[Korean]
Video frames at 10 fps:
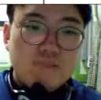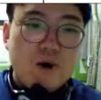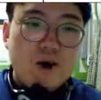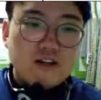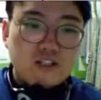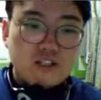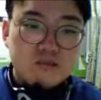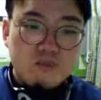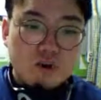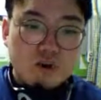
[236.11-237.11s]
park
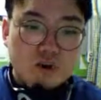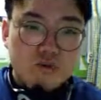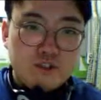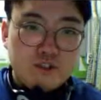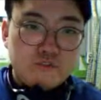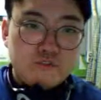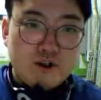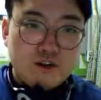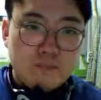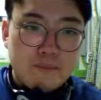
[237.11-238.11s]
뜻이 뭡니까, 여러분?
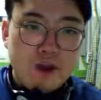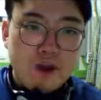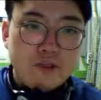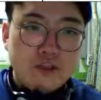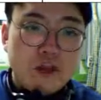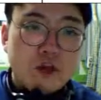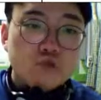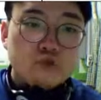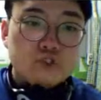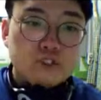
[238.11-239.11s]
park 하면
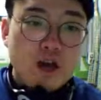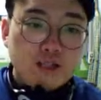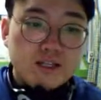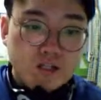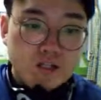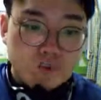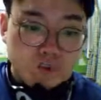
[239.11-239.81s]
주차다란